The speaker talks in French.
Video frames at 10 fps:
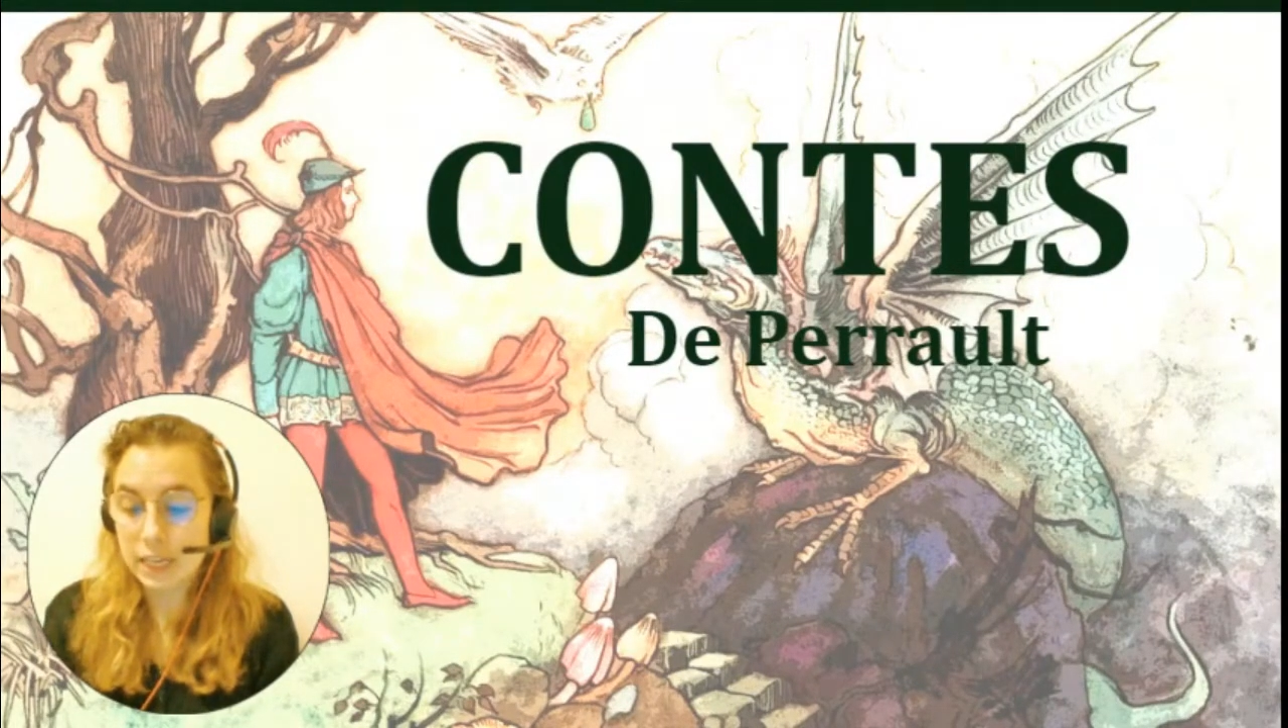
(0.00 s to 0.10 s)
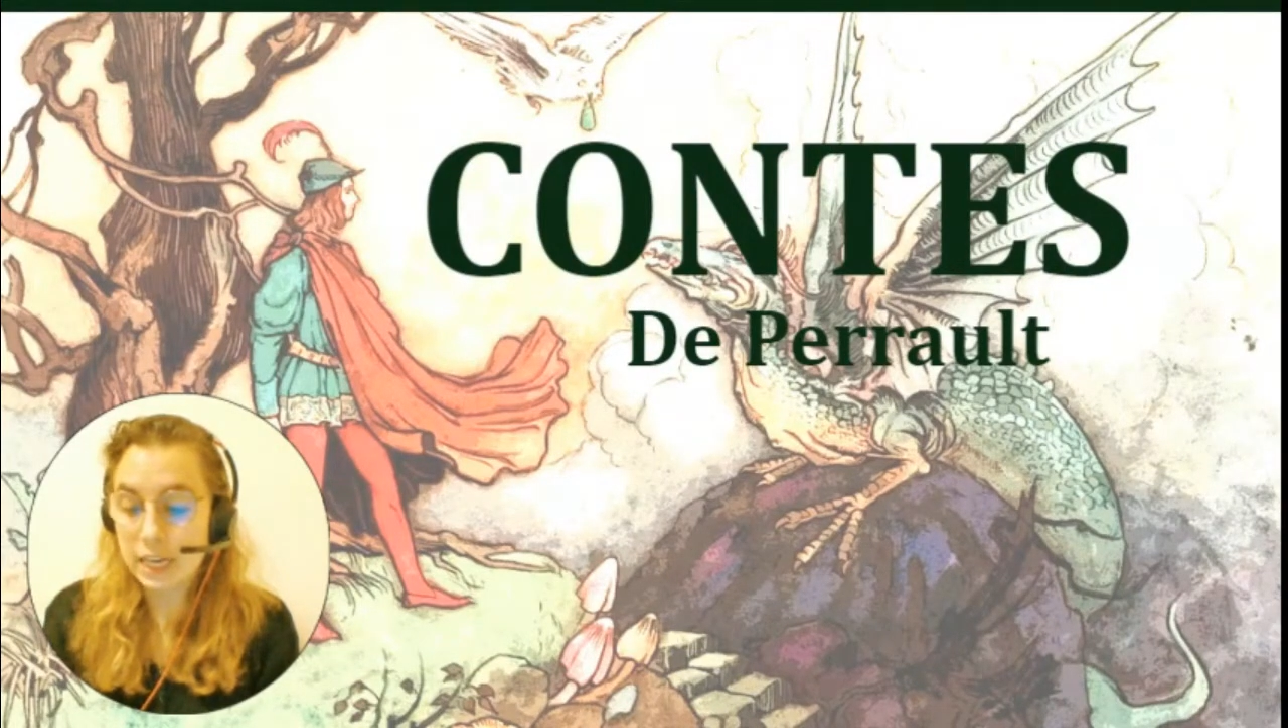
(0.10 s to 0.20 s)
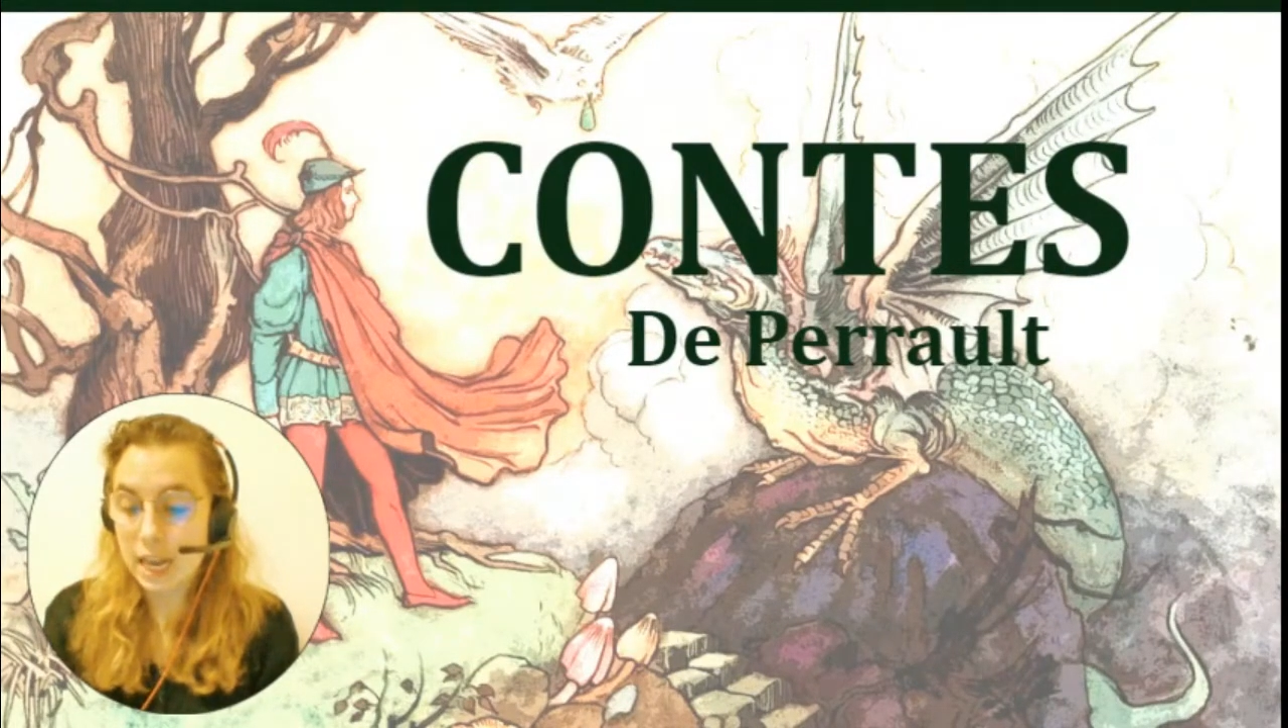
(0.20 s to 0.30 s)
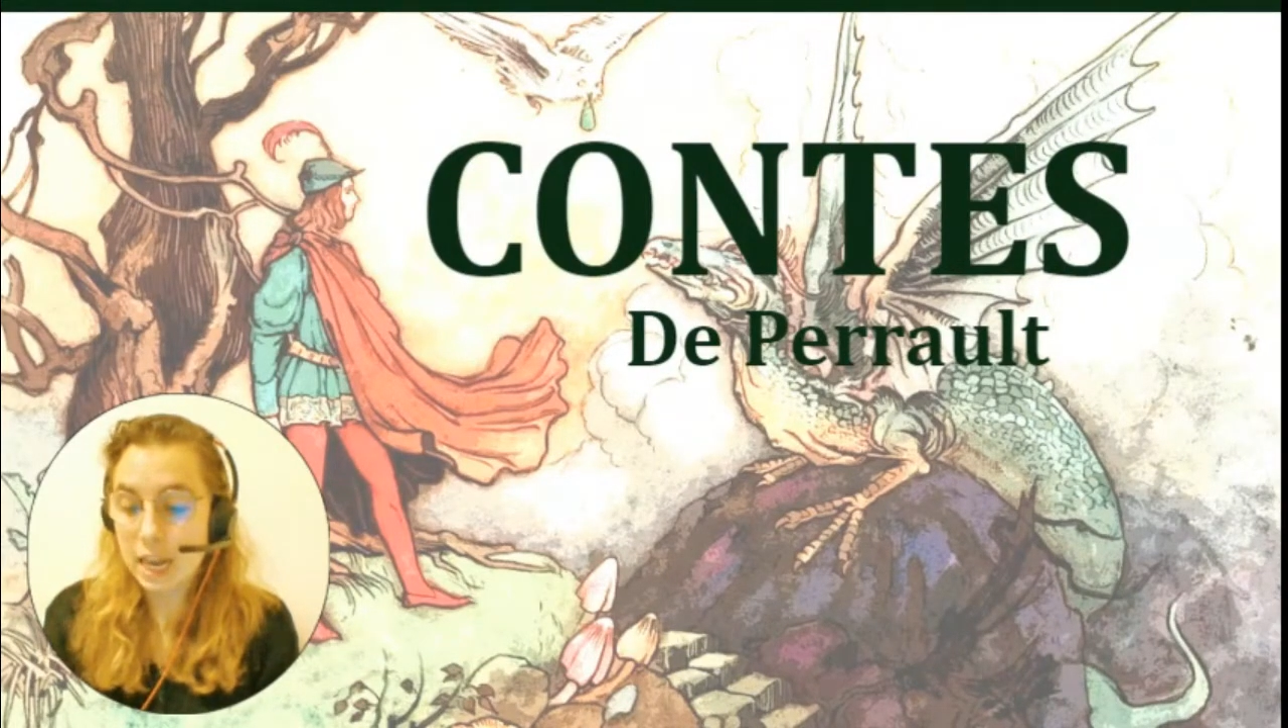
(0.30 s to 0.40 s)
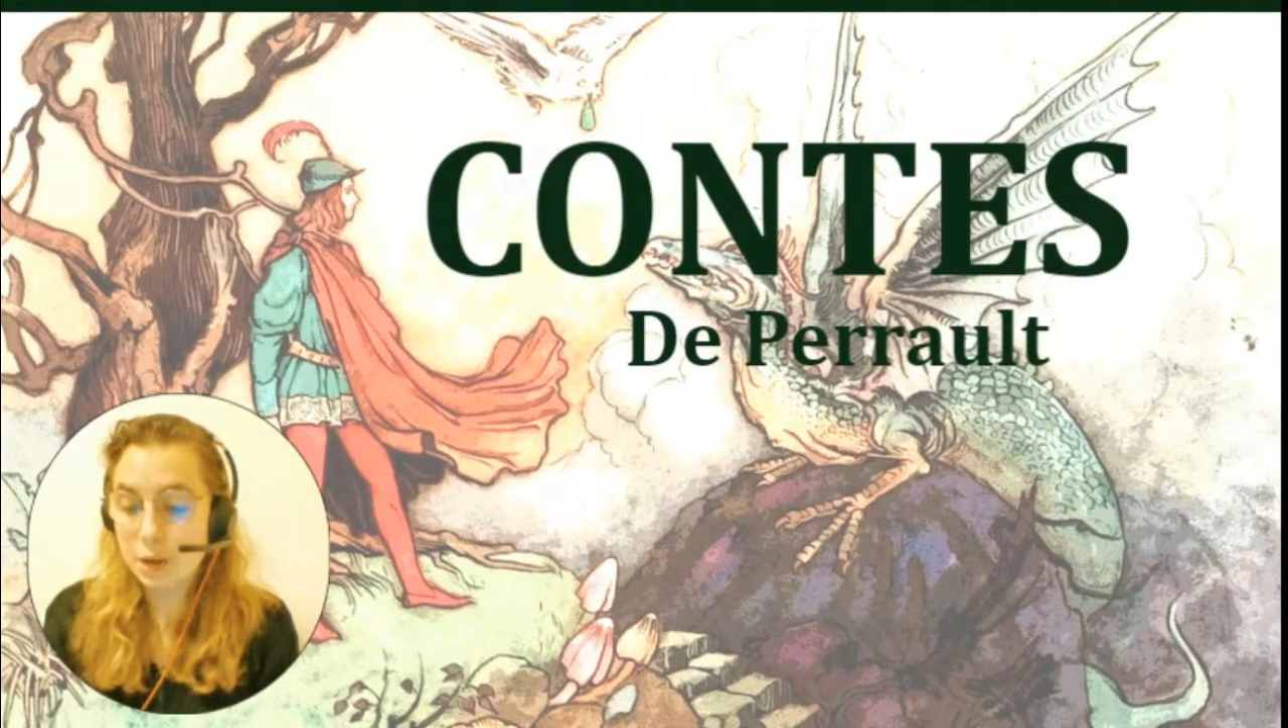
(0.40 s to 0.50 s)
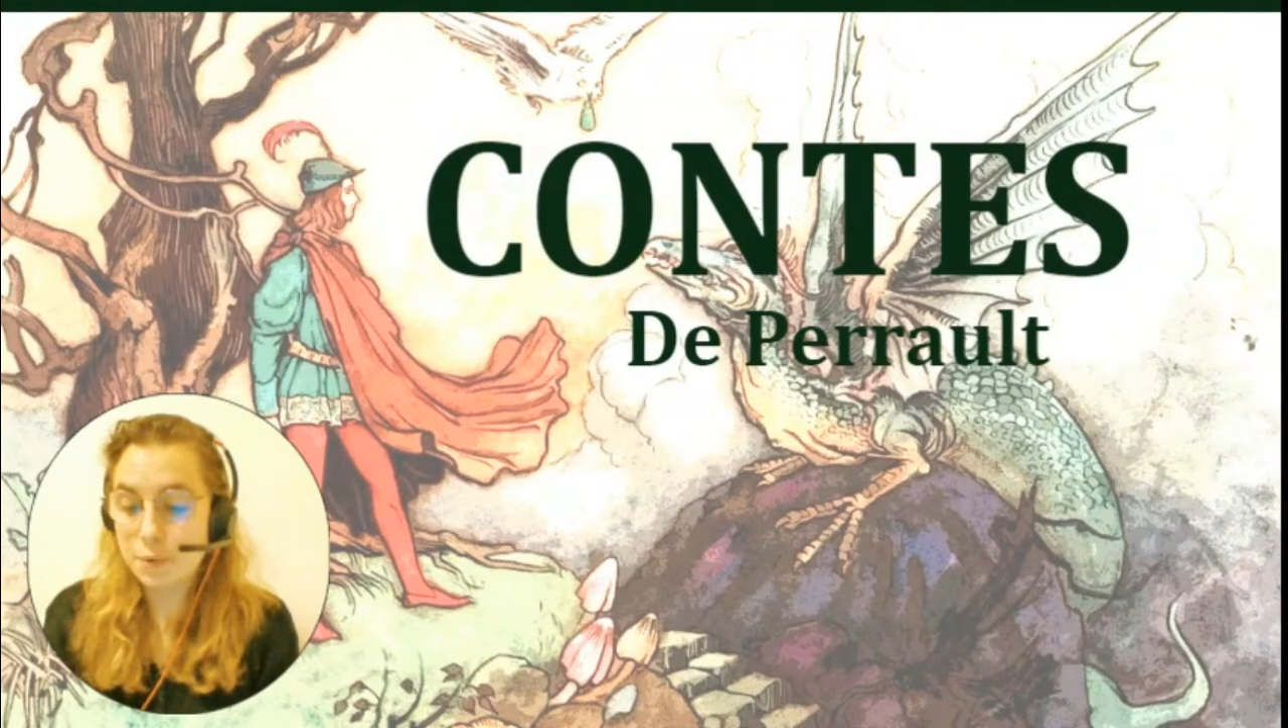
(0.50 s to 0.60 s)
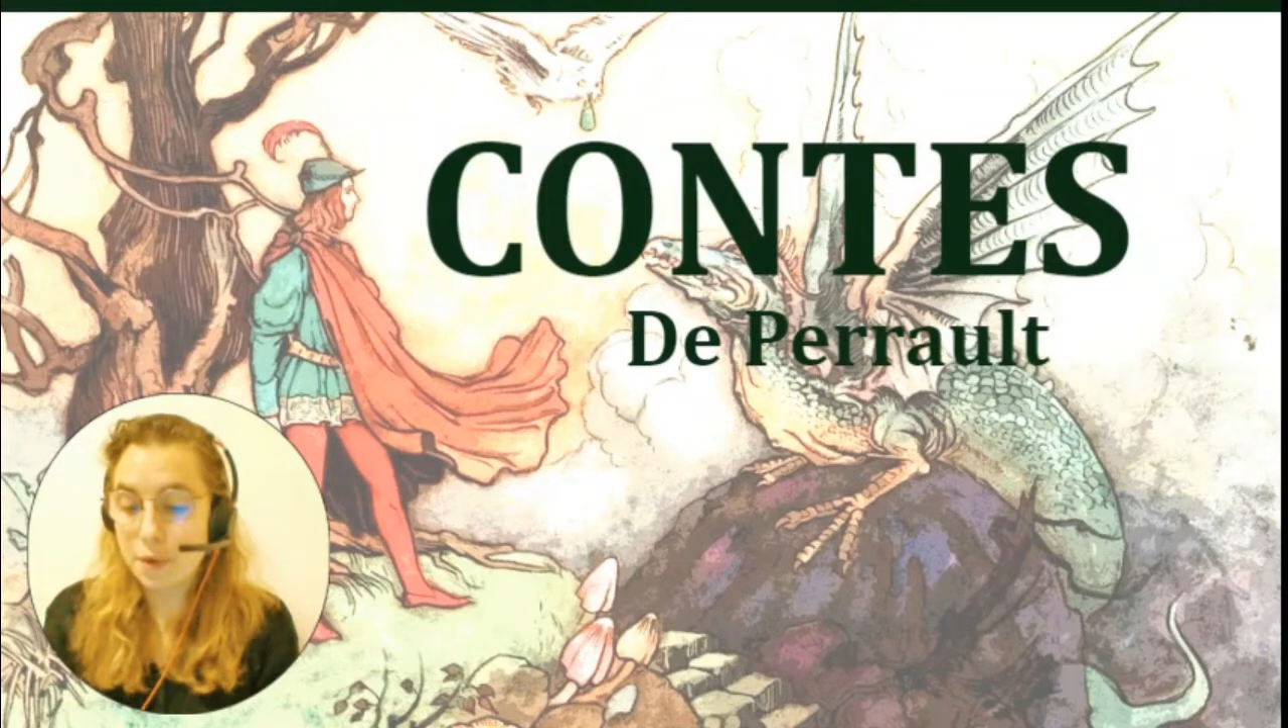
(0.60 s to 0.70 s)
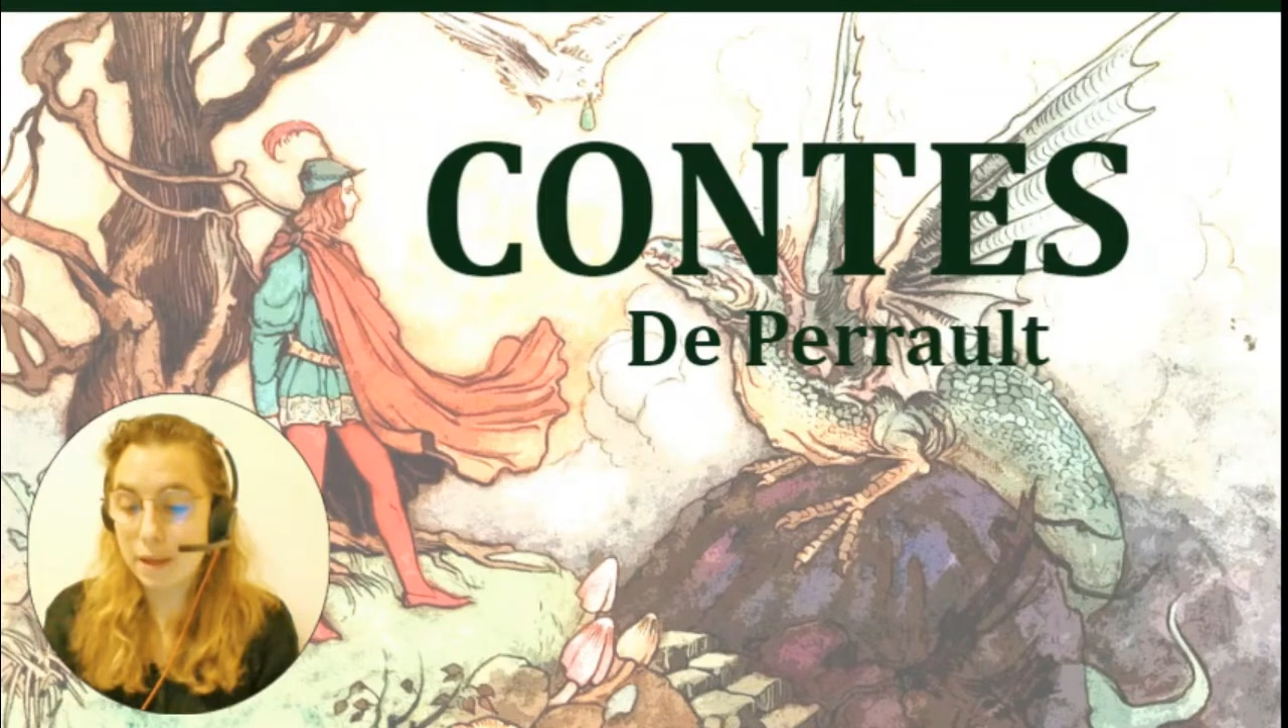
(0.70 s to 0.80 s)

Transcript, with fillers: il allait lui